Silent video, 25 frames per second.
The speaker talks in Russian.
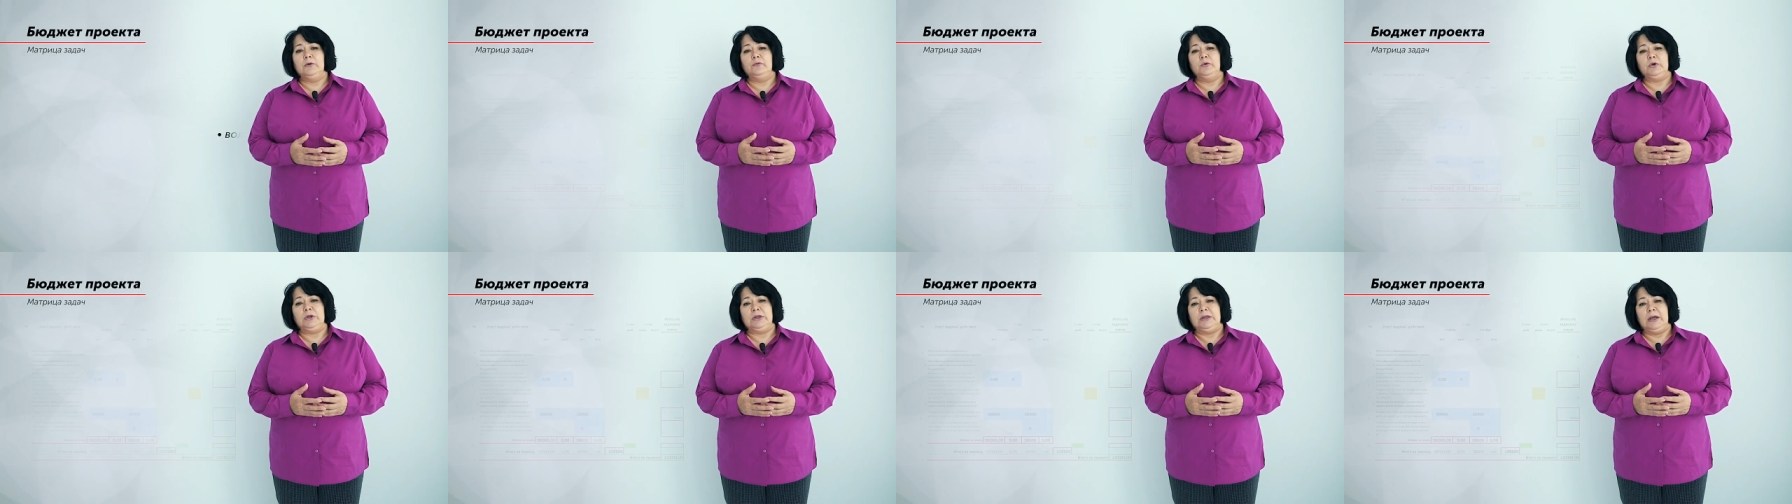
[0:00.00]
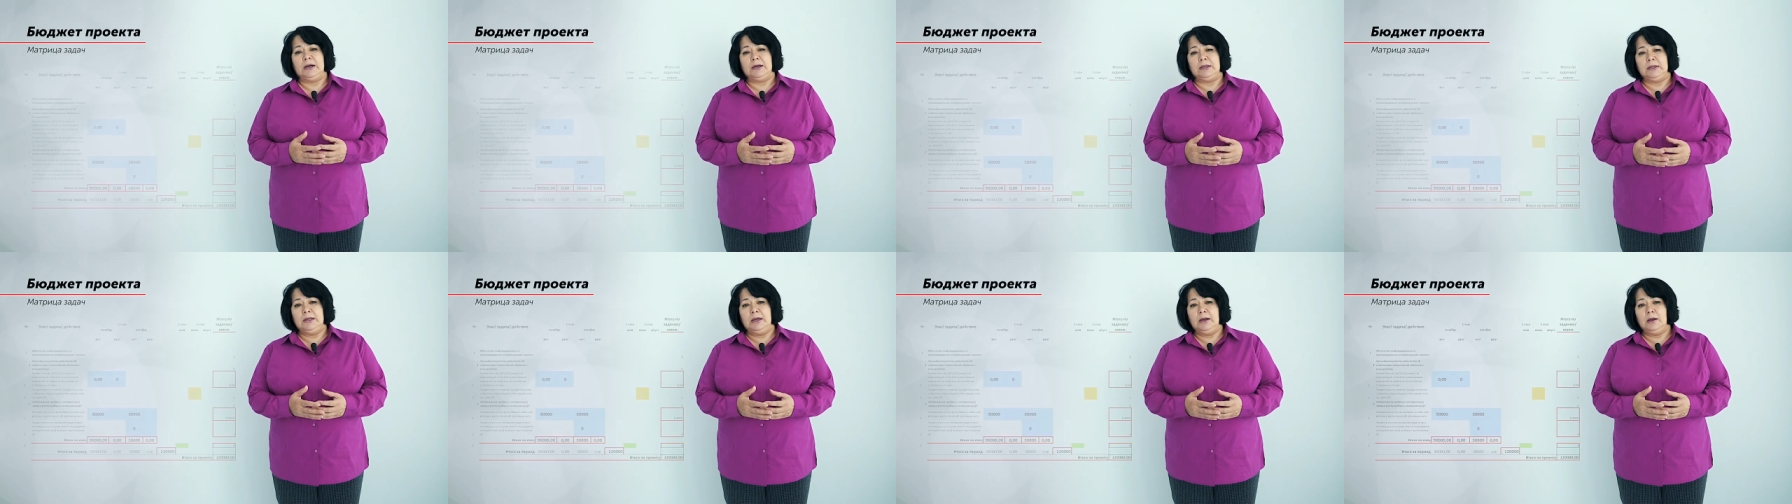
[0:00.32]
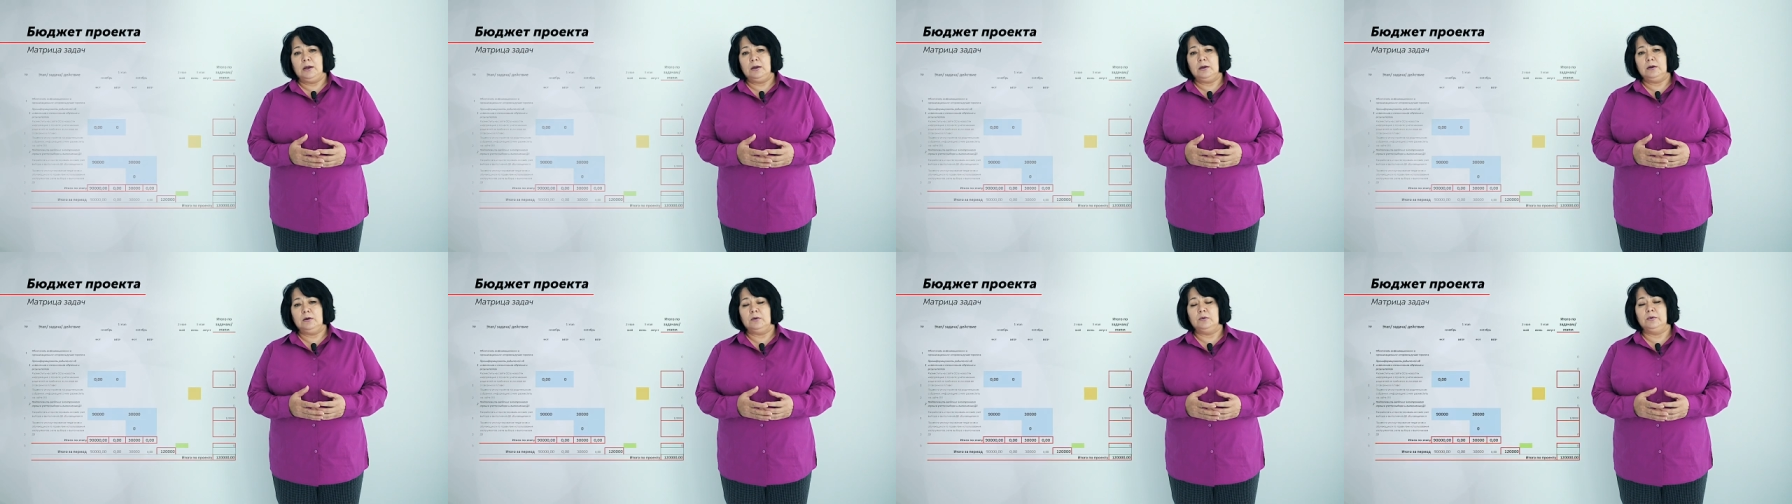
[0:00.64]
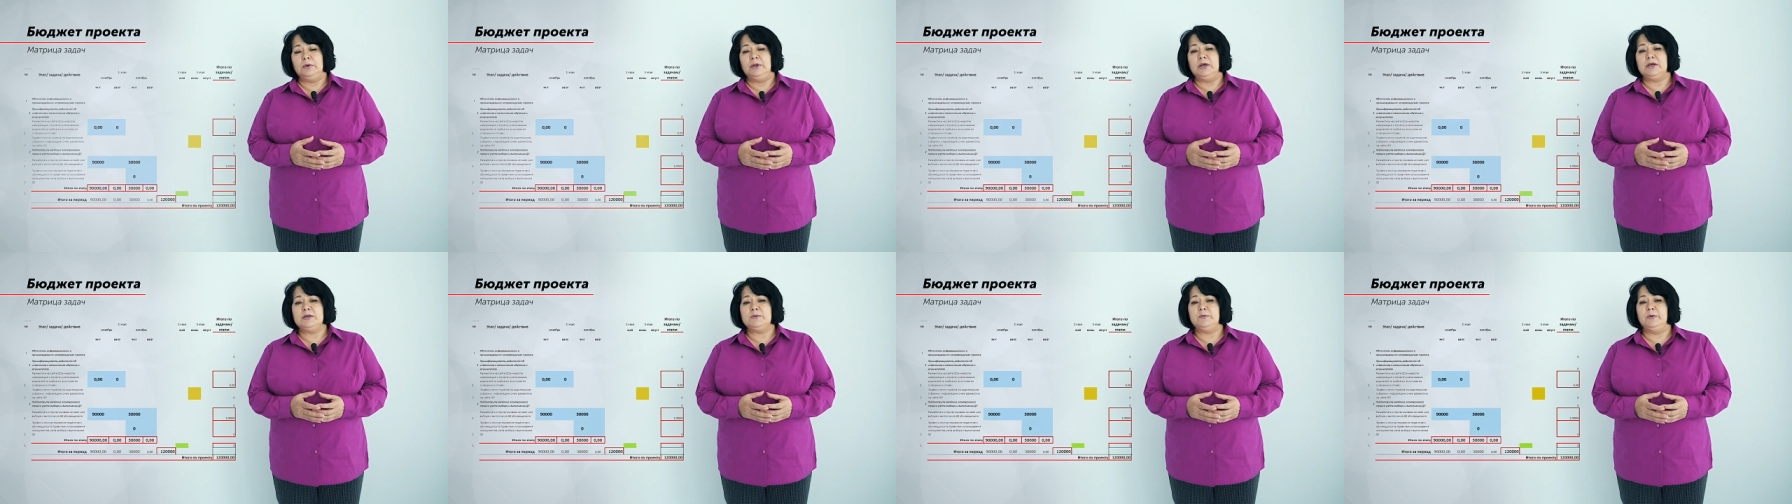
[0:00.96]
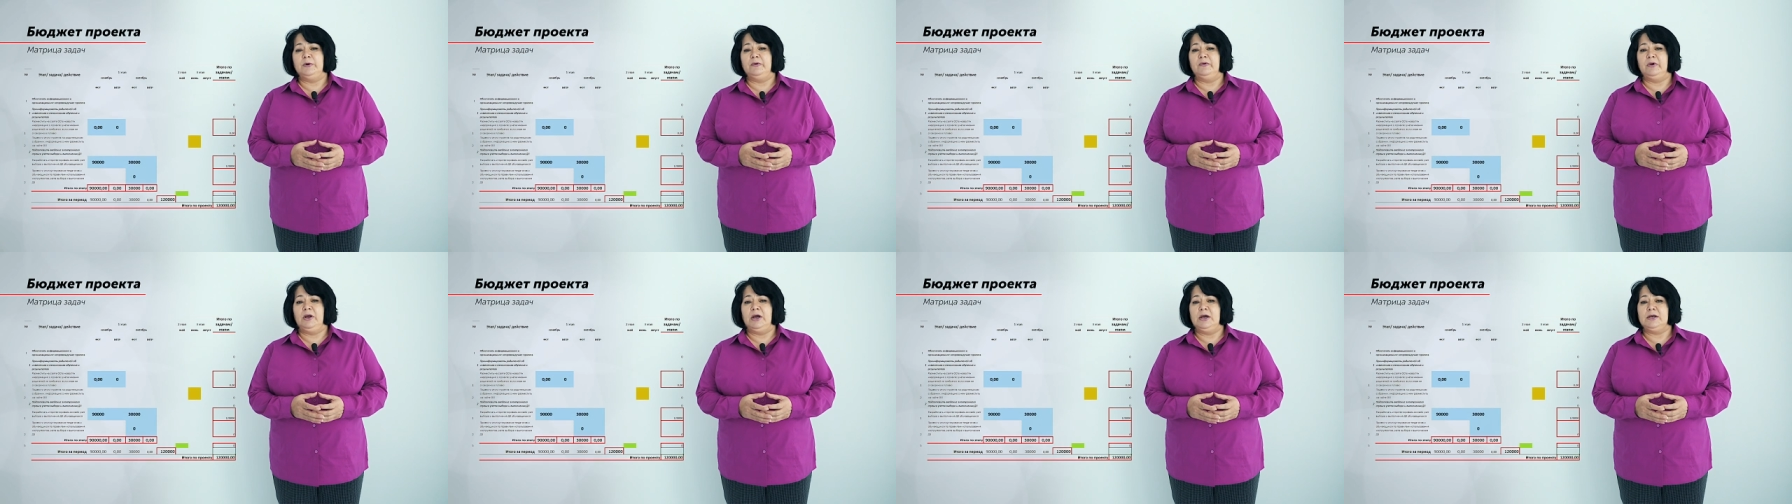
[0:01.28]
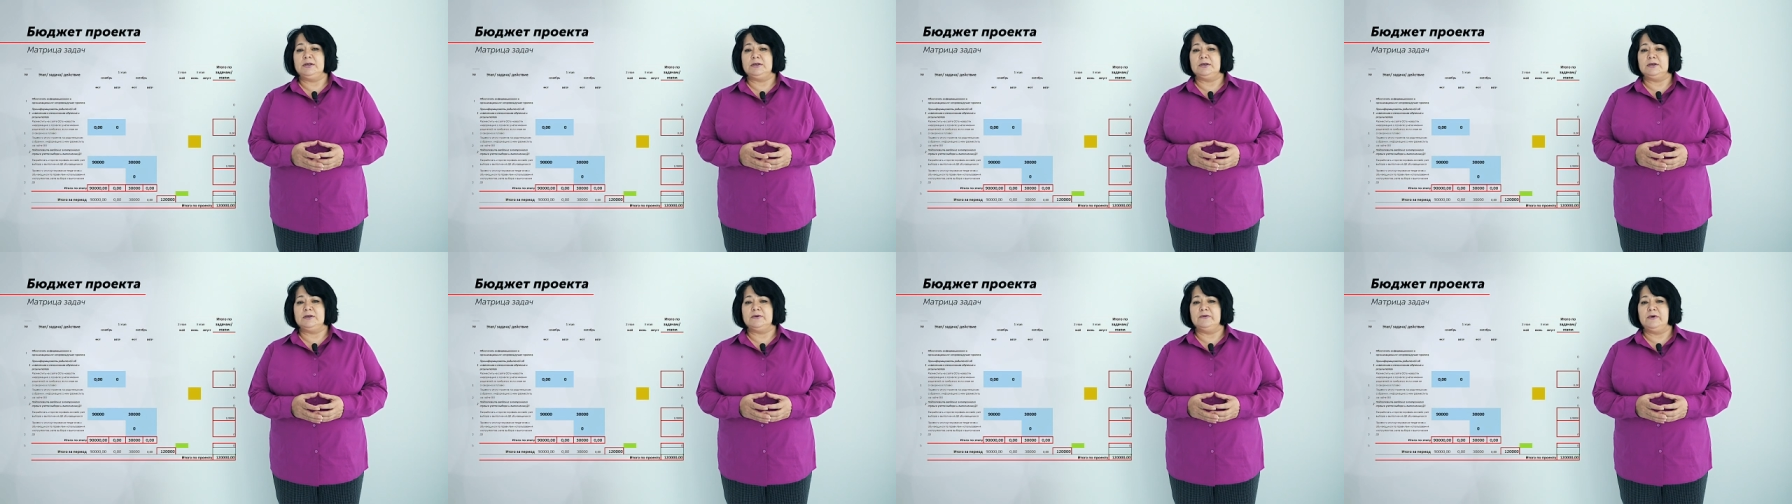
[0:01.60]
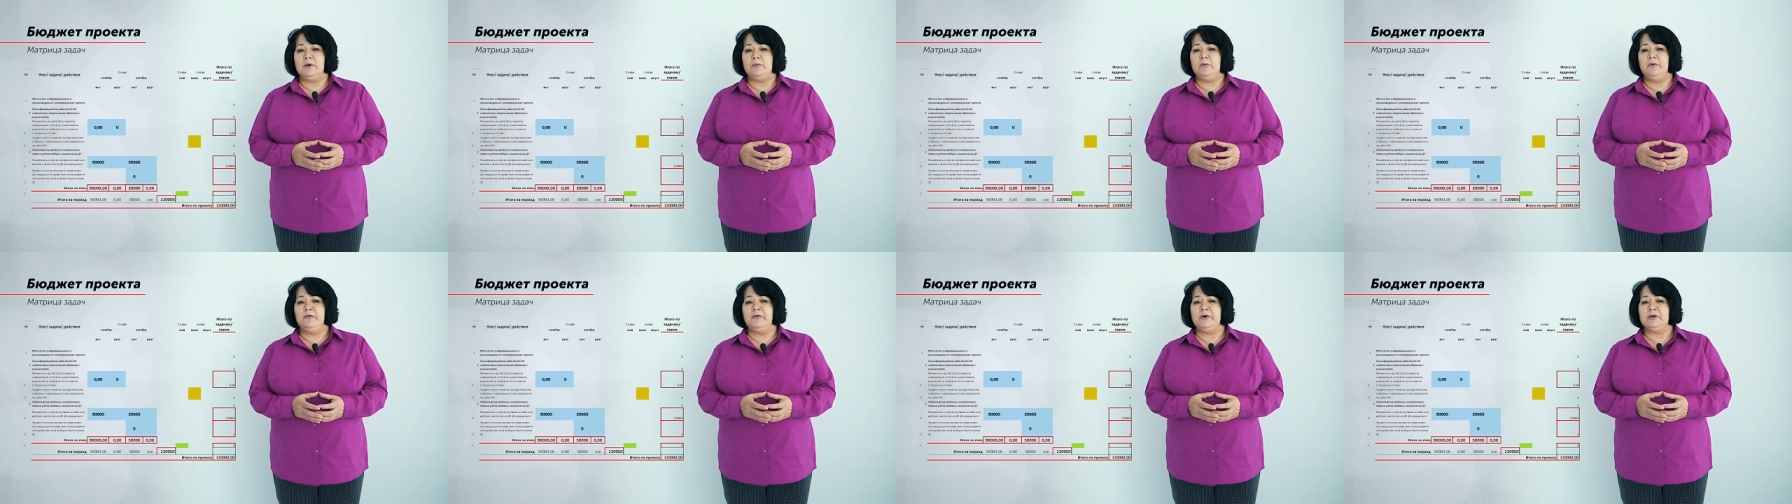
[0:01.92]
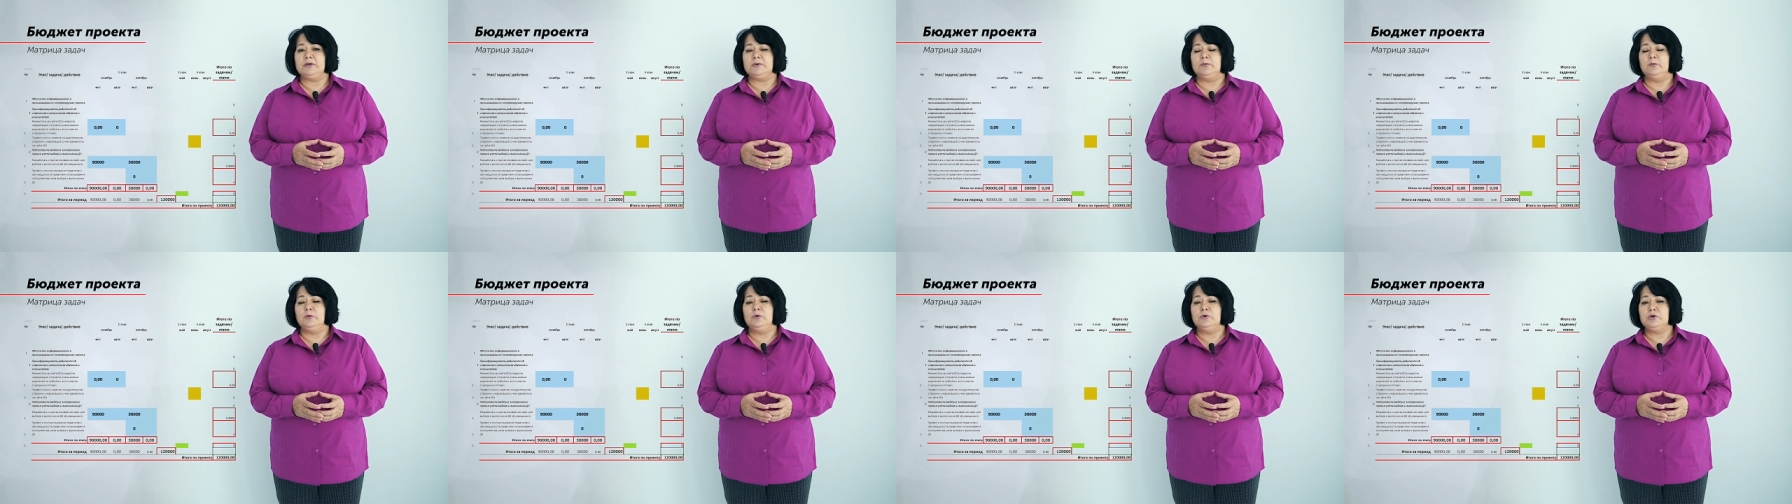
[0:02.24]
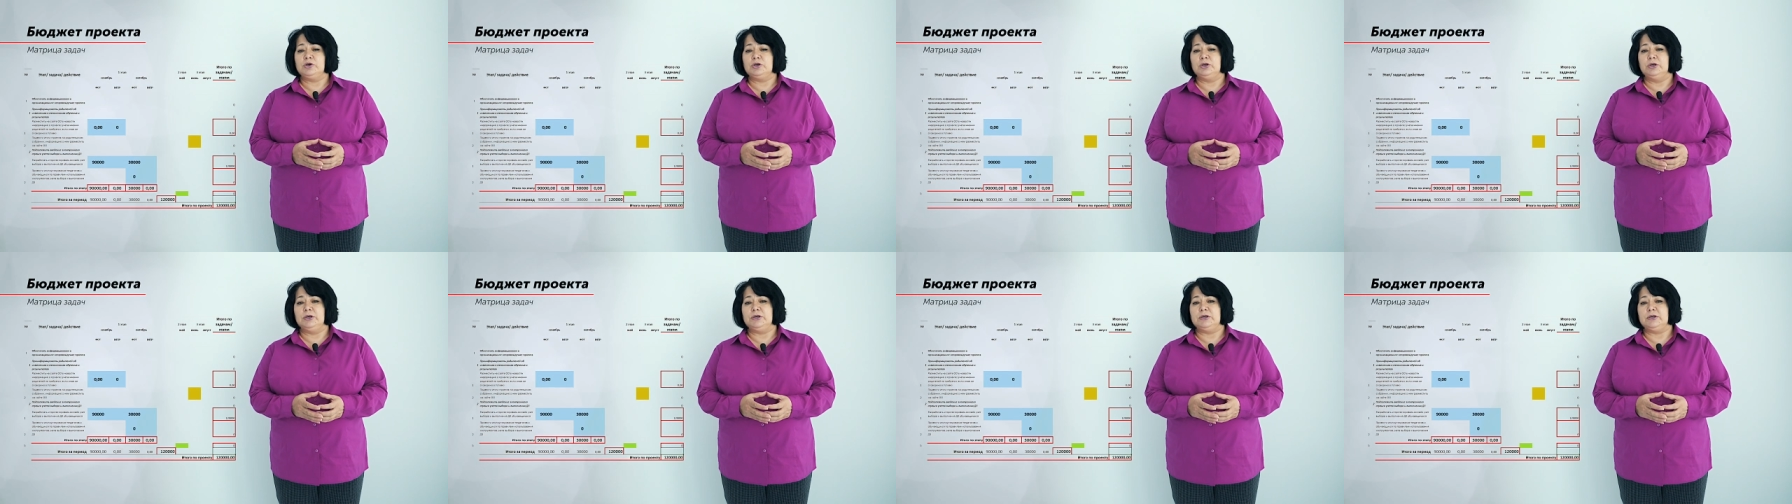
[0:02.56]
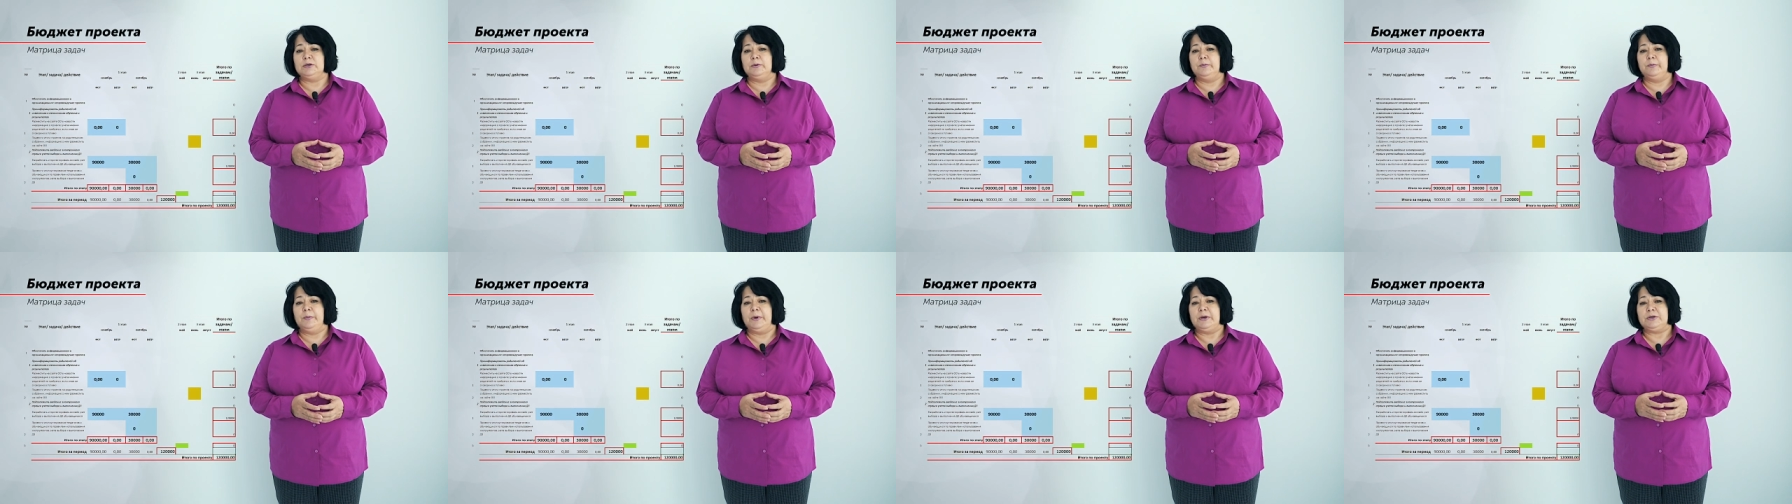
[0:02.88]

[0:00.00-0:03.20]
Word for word: Вот тогда у нас появляется с вами возможность